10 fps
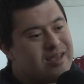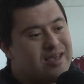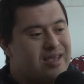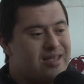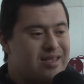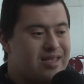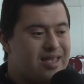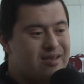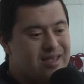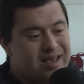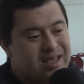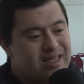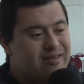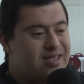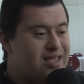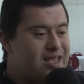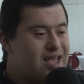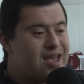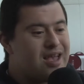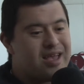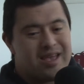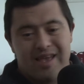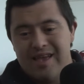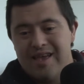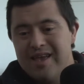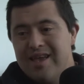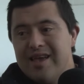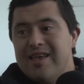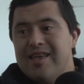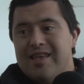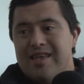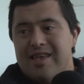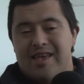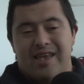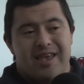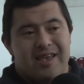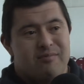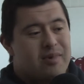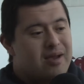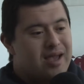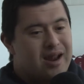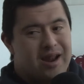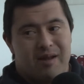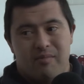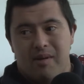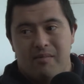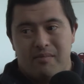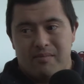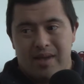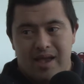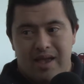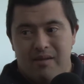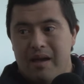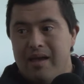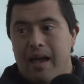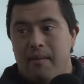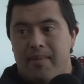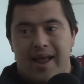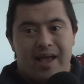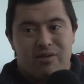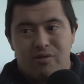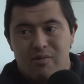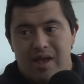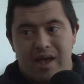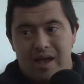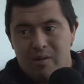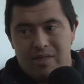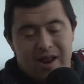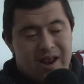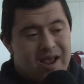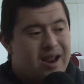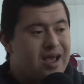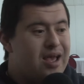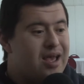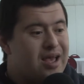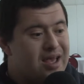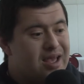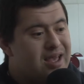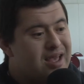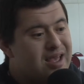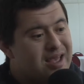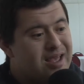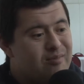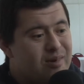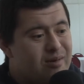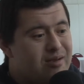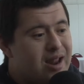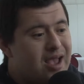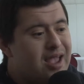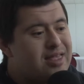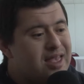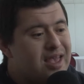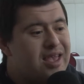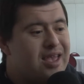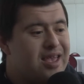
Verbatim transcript: aquí. De aquí. casa tenía y el, más, eh, el pelato, voy a darle a la, para ver a la gente.